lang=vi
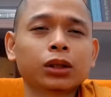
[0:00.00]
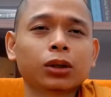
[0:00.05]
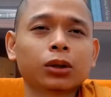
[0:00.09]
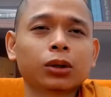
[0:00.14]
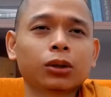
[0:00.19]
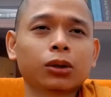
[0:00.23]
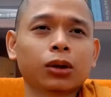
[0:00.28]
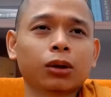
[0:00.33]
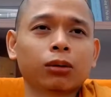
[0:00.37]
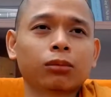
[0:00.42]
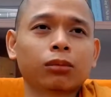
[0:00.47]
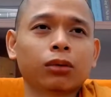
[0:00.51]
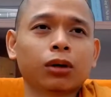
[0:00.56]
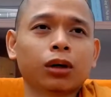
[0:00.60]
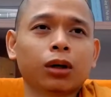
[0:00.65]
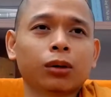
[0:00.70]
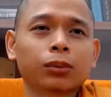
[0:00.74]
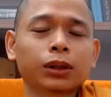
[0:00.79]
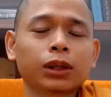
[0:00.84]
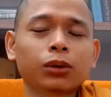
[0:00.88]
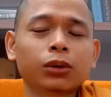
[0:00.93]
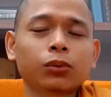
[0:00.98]
còn
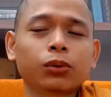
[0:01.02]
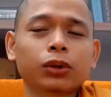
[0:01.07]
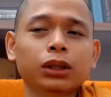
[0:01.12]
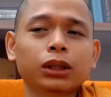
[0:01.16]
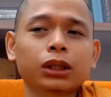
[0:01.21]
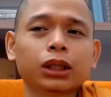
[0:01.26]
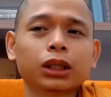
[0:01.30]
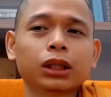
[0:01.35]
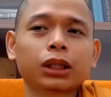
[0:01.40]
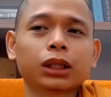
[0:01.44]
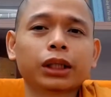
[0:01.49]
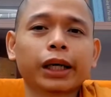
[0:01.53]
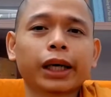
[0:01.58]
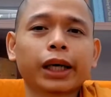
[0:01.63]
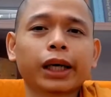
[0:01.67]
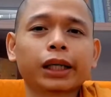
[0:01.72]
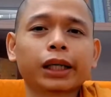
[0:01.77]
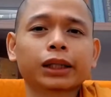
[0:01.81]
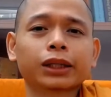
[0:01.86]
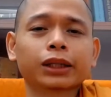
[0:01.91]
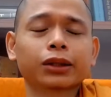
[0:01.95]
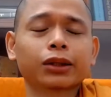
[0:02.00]
một cái nguyên nhân
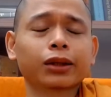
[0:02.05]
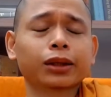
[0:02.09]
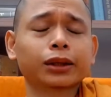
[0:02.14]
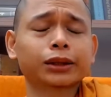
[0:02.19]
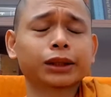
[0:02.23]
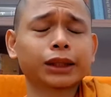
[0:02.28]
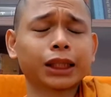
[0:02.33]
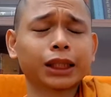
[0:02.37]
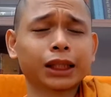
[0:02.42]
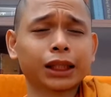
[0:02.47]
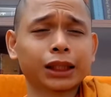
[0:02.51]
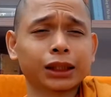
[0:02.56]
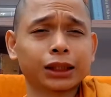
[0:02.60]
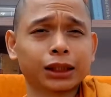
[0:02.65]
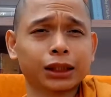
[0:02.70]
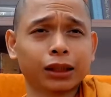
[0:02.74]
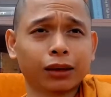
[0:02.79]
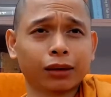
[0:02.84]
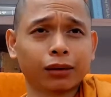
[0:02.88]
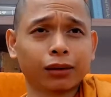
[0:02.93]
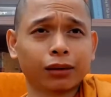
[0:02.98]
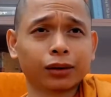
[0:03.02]
khác nó rất là
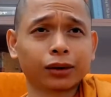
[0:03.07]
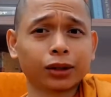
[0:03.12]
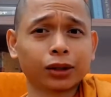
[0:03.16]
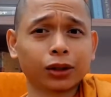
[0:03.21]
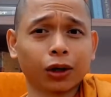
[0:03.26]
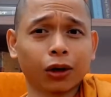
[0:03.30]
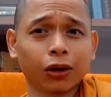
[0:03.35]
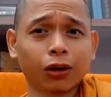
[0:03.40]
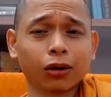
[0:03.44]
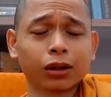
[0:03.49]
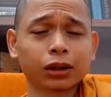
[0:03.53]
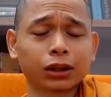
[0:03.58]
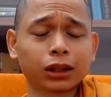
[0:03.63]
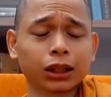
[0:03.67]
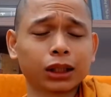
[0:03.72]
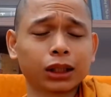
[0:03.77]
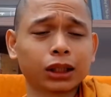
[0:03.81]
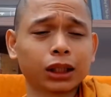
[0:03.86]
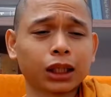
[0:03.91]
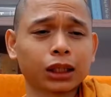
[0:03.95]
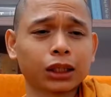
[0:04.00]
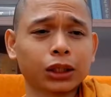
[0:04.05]
nhỏ nó nhỏ hơn
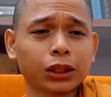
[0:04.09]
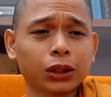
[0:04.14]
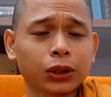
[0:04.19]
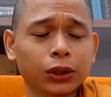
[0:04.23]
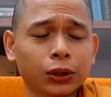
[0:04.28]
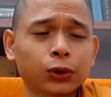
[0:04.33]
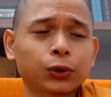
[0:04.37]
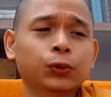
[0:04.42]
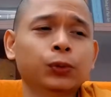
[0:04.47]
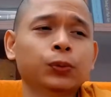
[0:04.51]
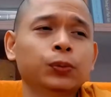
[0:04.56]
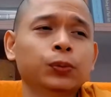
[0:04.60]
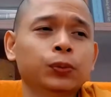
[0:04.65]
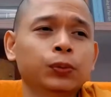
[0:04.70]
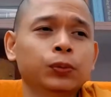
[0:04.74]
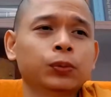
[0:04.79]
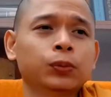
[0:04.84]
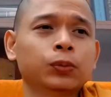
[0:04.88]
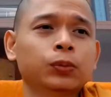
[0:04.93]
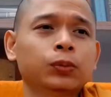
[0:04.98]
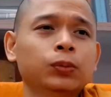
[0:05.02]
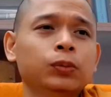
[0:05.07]
rất là nhiều
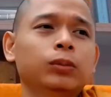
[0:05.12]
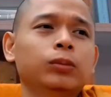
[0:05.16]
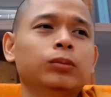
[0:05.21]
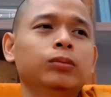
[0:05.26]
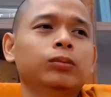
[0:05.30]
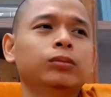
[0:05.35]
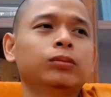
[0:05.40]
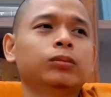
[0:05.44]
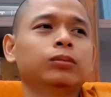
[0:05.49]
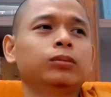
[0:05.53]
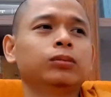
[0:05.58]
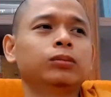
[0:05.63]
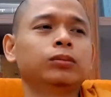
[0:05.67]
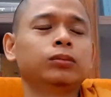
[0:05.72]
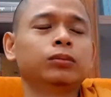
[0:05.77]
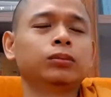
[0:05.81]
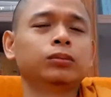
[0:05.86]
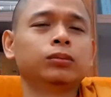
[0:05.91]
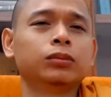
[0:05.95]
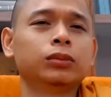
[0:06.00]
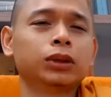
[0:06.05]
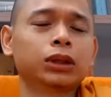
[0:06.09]

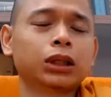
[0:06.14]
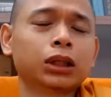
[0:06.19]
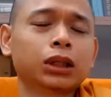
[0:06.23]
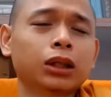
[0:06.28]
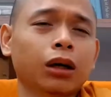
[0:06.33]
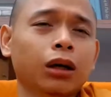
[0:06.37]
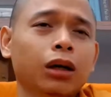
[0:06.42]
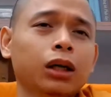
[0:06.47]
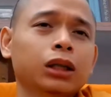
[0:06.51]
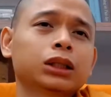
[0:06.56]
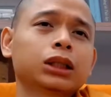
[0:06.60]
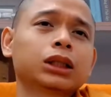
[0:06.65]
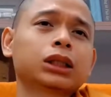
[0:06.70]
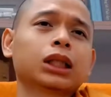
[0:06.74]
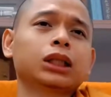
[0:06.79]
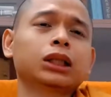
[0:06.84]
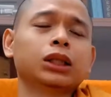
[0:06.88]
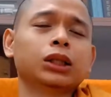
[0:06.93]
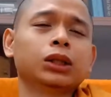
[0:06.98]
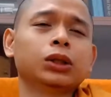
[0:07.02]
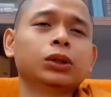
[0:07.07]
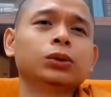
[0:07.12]
uhm, nó nhỏ hơn rất là
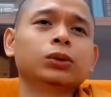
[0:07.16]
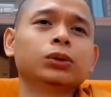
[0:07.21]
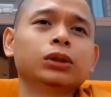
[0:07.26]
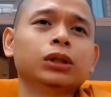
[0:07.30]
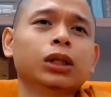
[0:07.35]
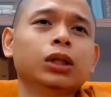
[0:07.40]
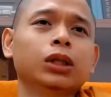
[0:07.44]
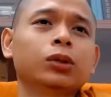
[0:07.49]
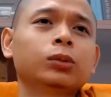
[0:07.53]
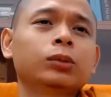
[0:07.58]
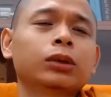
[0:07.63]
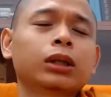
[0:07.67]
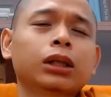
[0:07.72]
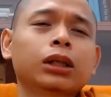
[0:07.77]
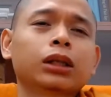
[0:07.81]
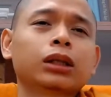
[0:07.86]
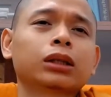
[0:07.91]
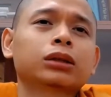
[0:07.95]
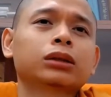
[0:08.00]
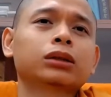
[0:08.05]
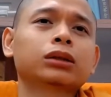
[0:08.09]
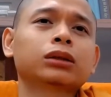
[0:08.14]
nhiều nếu mà